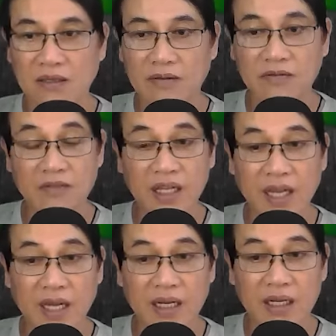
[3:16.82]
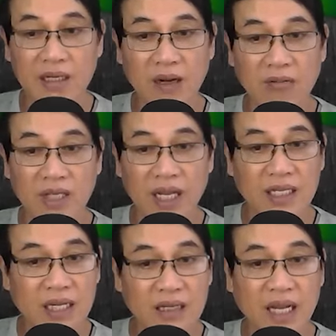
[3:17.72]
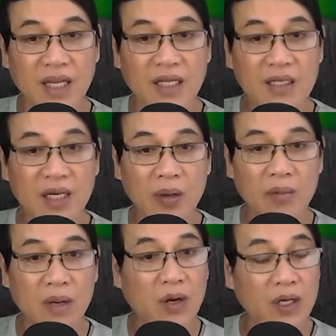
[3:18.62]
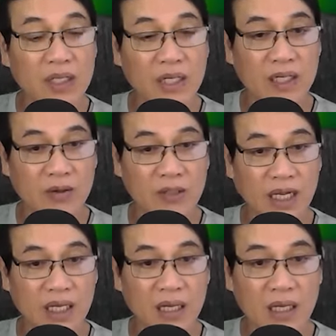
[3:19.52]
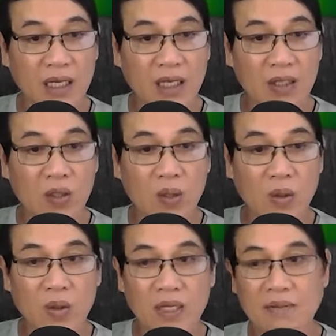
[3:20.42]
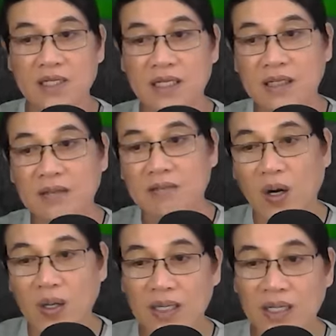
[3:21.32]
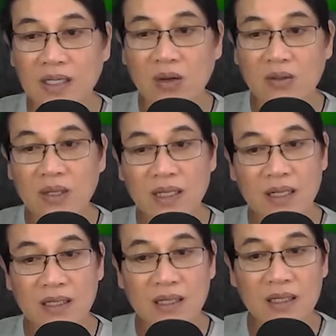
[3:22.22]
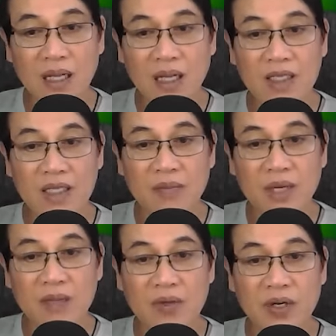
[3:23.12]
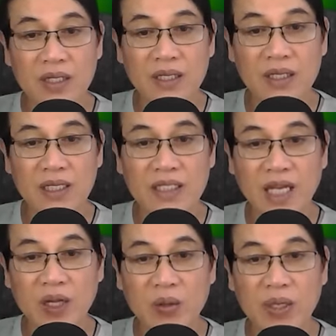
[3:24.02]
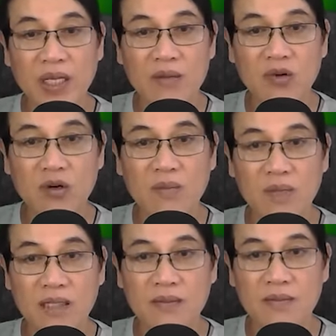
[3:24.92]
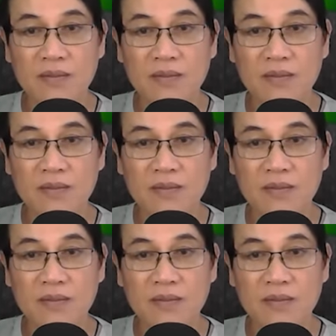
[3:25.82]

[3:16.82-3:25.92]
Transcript: Vi An không tiện nhắc lại những điều mà mọi người đều thấy. Cô ngập ngừng bỏ lửng câu nói ở đó vì biết mọi người sẽ hiểu ý của mình.